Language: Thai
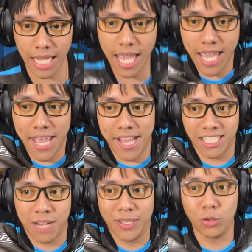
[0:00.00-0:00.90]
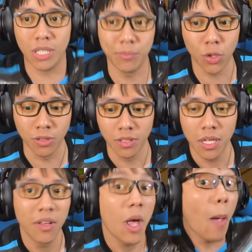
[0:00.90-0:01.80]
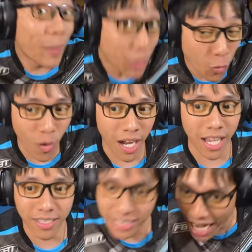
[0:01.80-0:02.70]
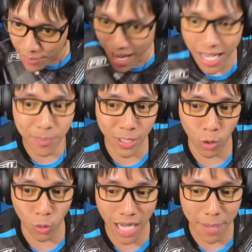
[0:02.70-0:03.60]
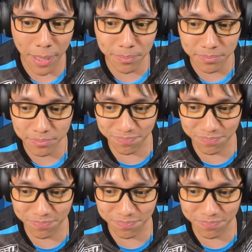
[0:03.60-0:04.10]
เย่กลับมาจุดเริ่มต้น ไม่ต้องห่วงฮะง่ายมากครับ กระโดดลงน้ำครับ